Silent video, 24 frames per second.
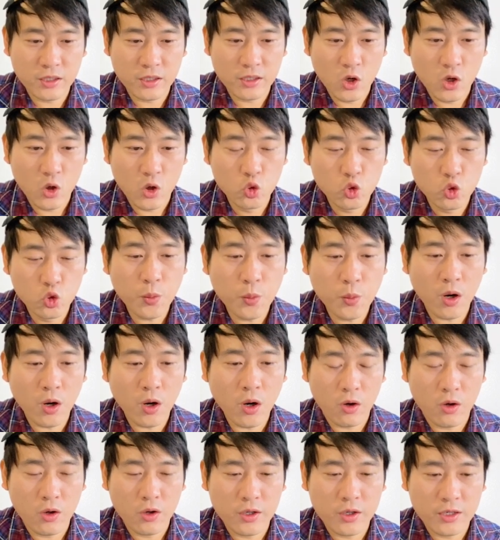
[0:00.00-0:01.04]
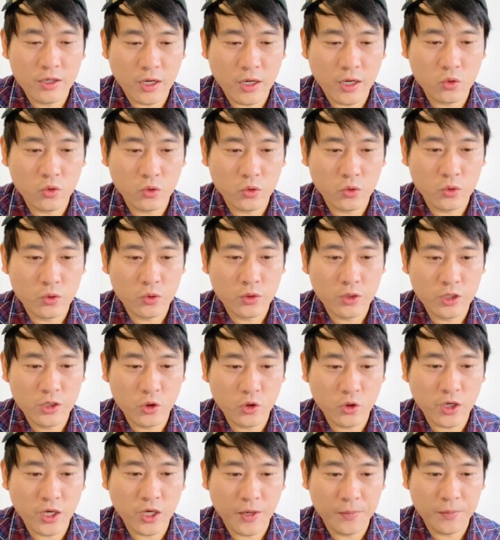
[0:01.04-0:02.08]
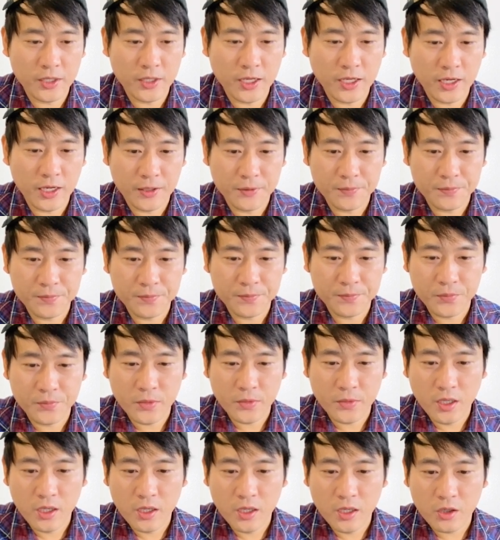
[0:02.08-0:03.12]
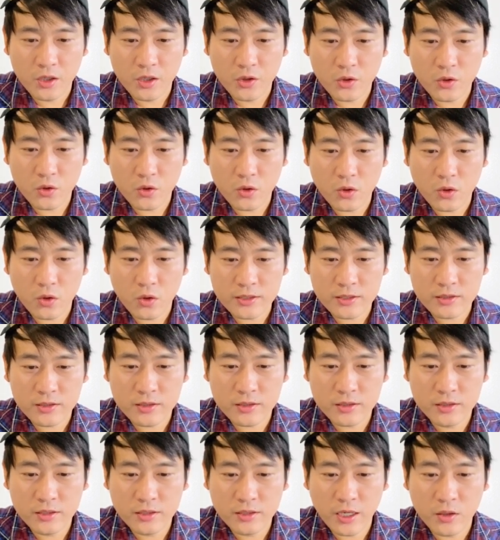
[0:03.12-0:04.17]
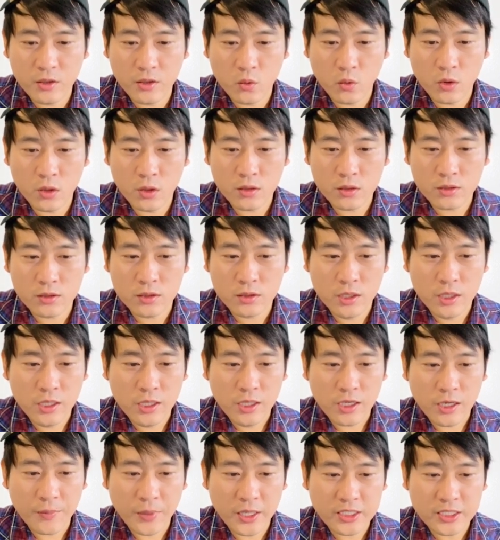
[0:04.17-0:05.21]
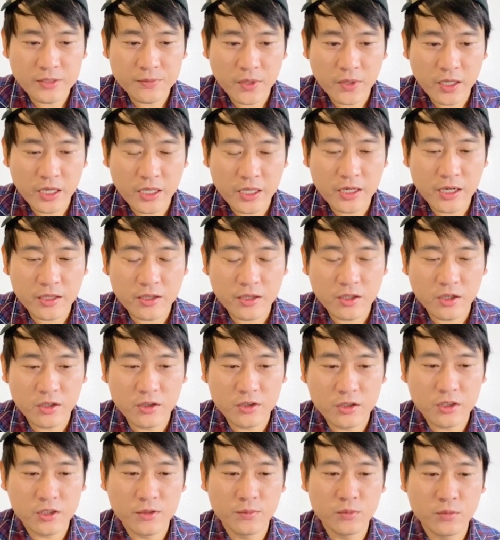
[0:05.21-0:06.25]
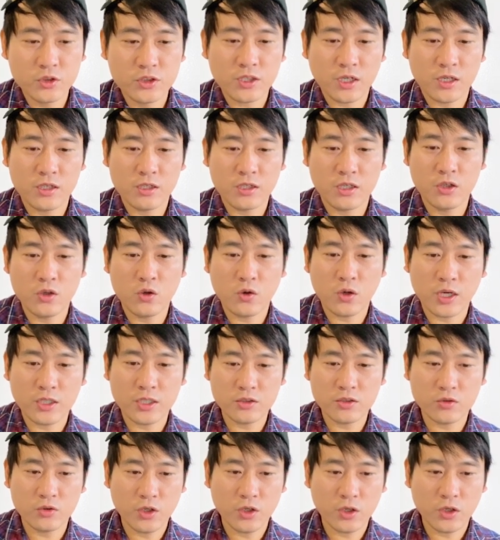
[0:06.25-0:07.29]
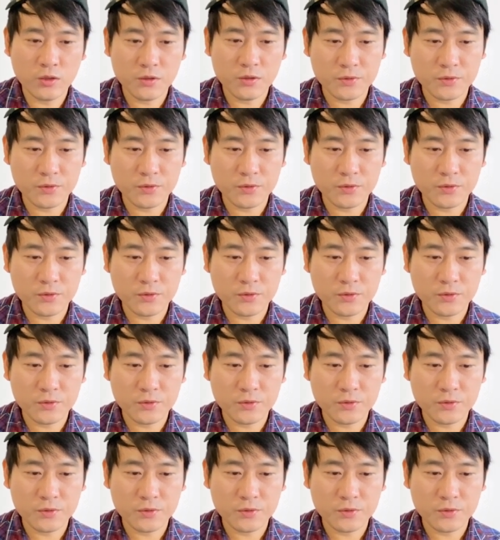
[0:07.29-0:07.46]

우버라고 기록해야 합니다. 그리고 last date work, 마지막에 일했던 근무 시간을 기록하시고요.